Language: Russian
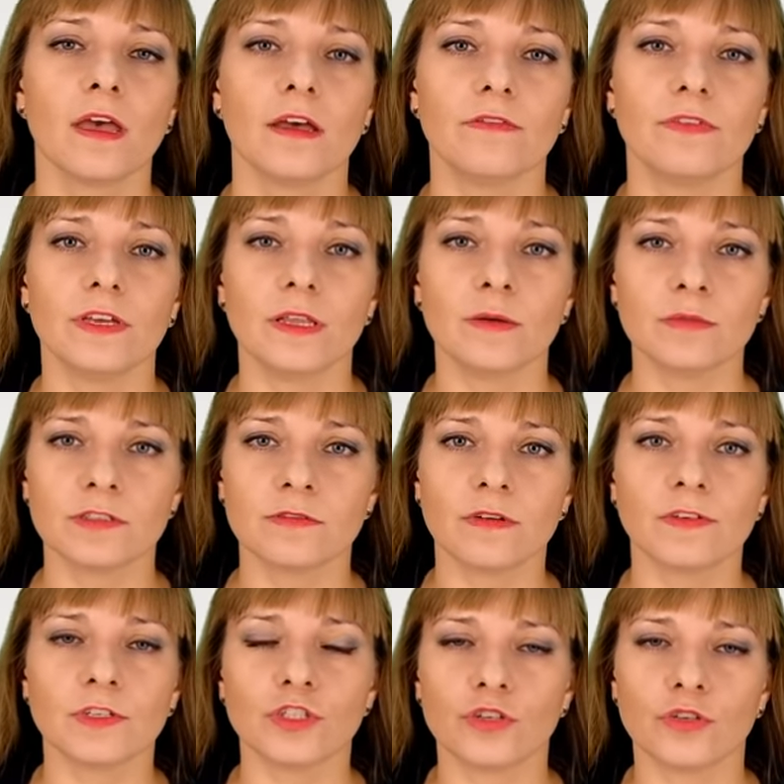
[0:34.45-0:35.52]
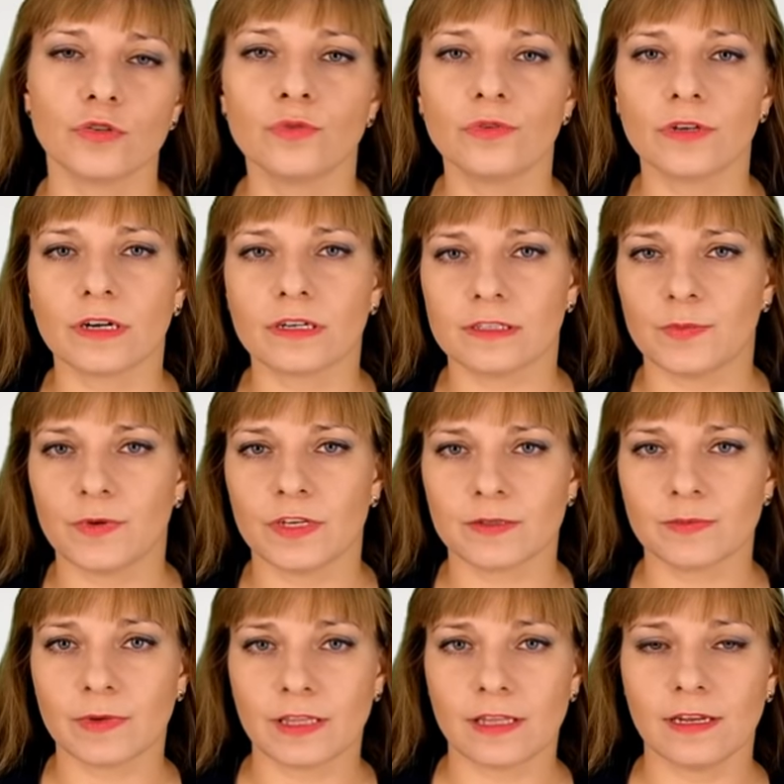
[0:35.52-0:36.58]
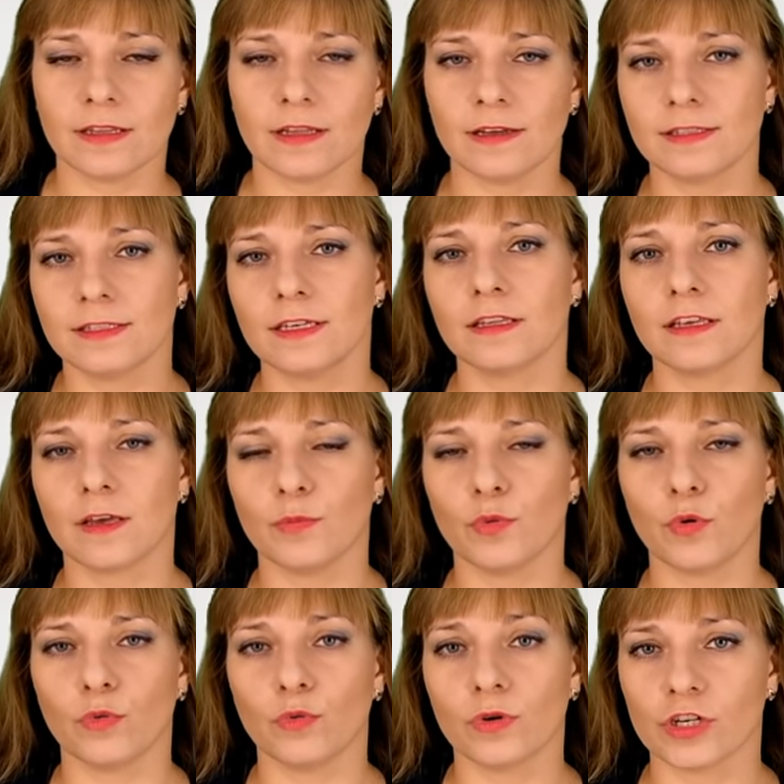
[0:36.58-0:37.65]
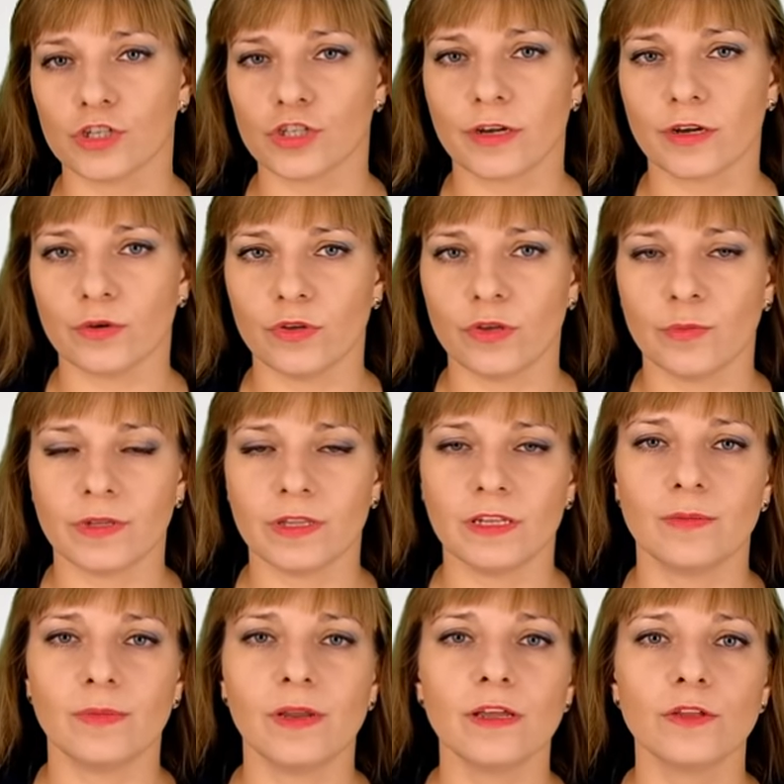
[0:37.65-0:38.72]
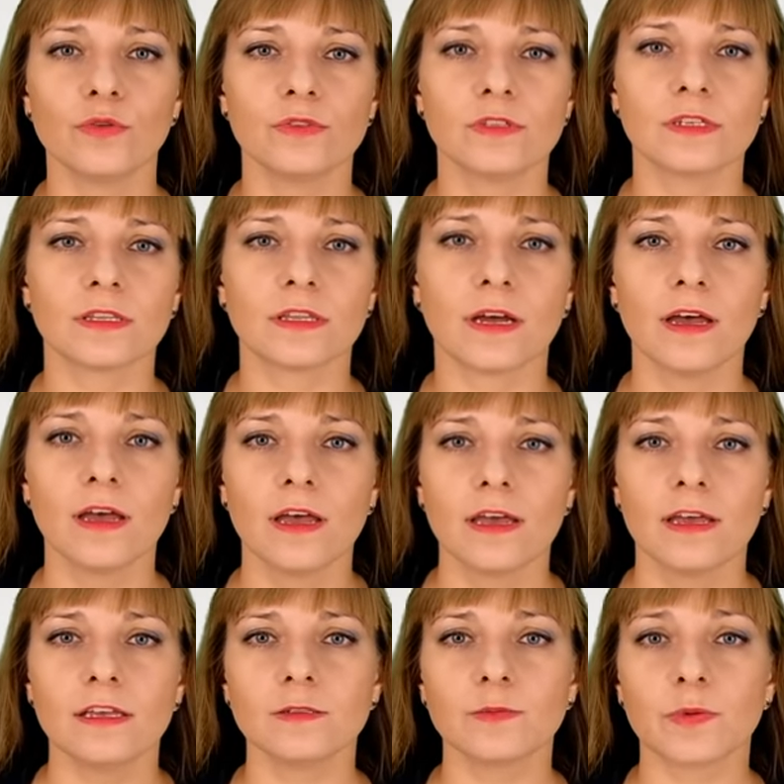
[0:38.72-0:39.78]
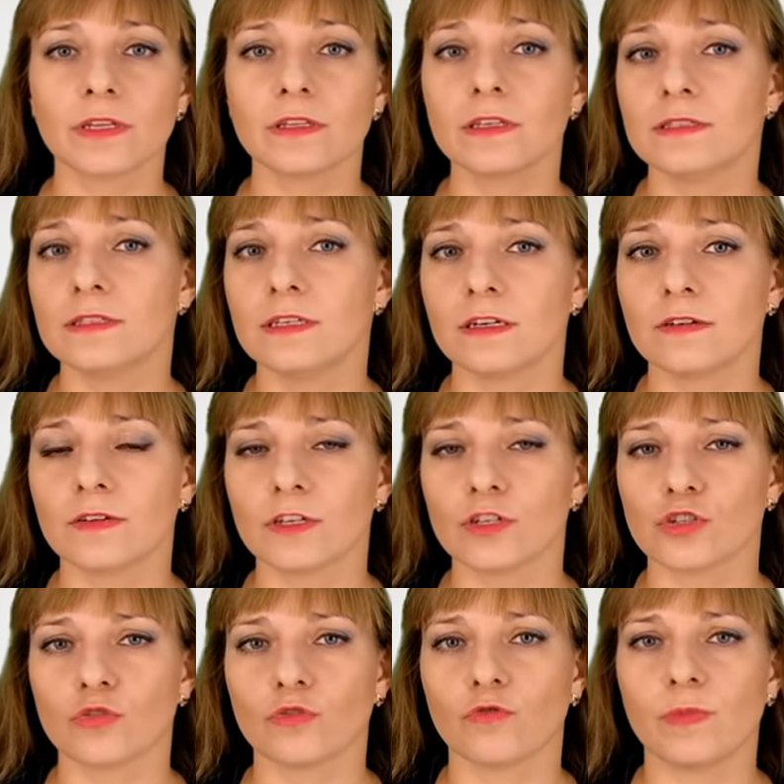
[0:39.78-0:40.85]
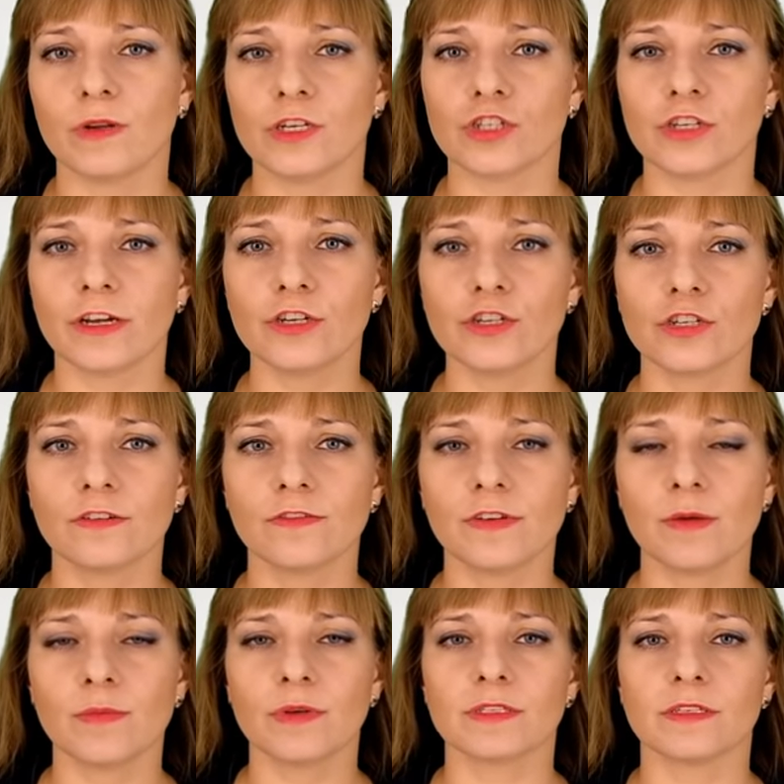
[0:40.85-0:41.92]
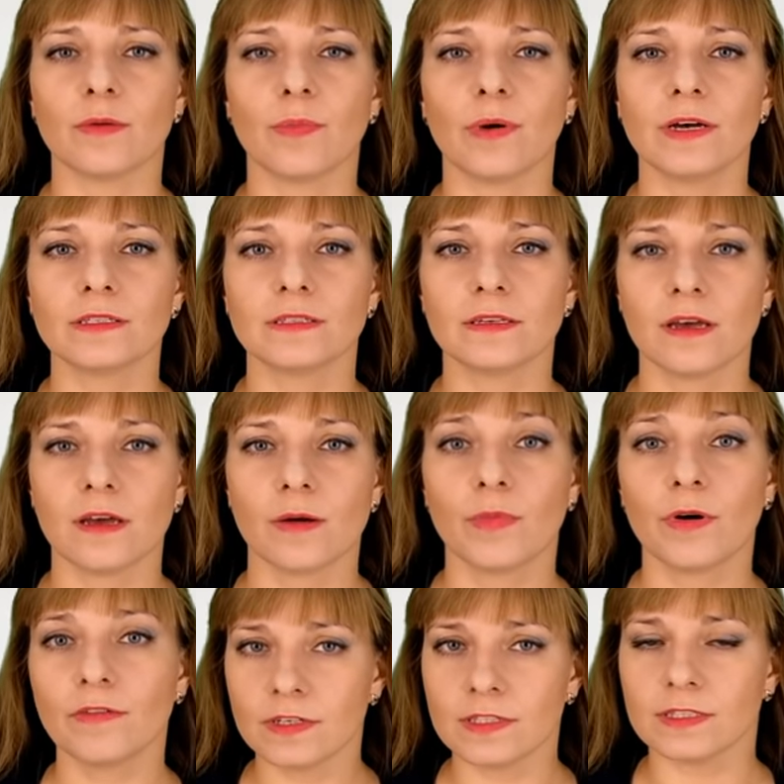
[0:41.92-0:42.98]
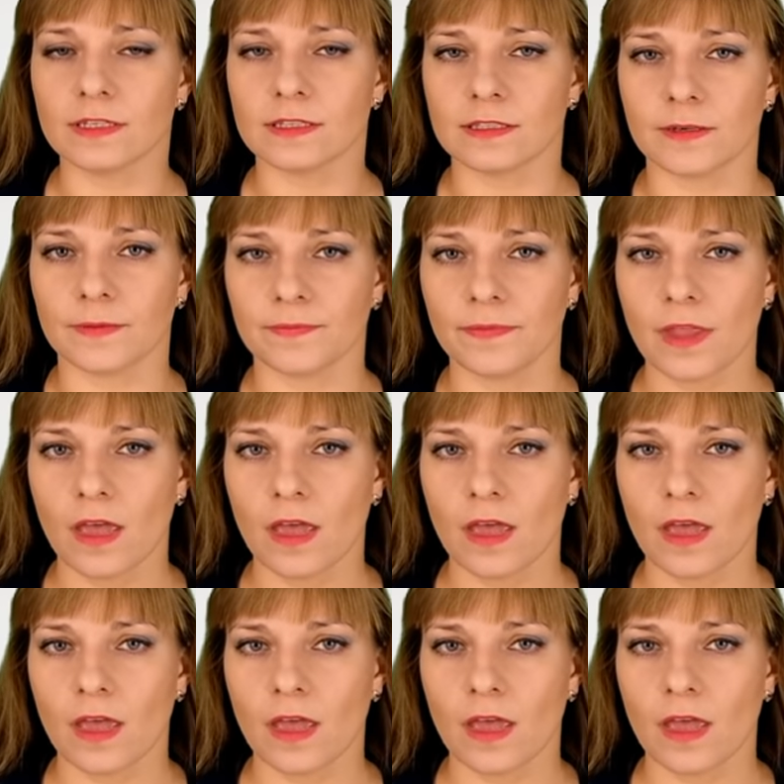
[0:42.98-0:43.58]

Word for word: Ведомство в очередной раз пересмотрело оценки по урожаю и потреблению зерна и спрогнозировало, что в ближайшее время запасы повысятся.